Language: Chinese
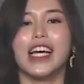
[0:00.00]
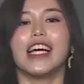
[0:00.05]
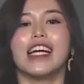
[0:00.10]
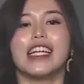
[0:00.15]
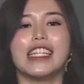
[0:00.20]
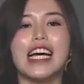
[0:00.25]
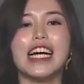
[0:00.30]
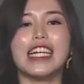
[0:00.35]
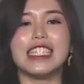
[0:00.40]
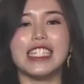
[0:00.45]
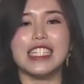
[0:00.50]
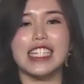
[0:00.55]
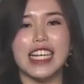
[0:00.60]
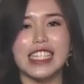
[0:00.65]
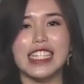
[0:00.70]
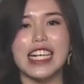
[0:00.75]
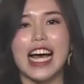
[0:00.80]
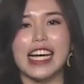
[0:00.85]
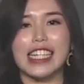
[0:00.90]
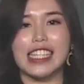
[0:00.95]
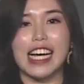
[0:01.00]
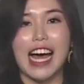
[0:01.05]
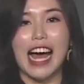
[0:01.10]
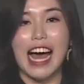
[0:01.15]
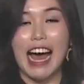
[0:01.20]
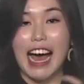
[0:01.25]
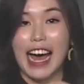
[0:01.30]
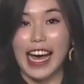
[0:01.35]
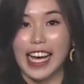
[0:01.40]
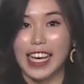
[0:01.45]
那接下来的
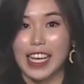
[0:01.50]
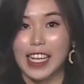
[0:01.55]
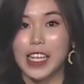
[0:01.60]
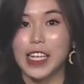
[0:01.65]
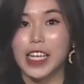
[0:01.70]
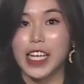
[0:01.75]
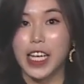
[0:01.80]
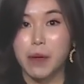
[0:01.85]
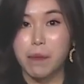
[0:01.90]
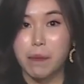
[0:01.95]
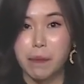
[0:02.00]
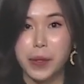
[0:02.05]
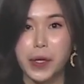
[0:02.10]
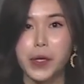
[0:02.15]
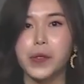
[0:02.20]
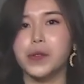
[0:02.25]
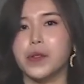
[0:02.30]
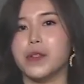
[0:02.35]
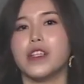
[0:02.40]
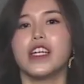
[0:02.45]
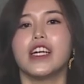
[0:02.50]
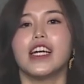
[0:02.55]
I immune，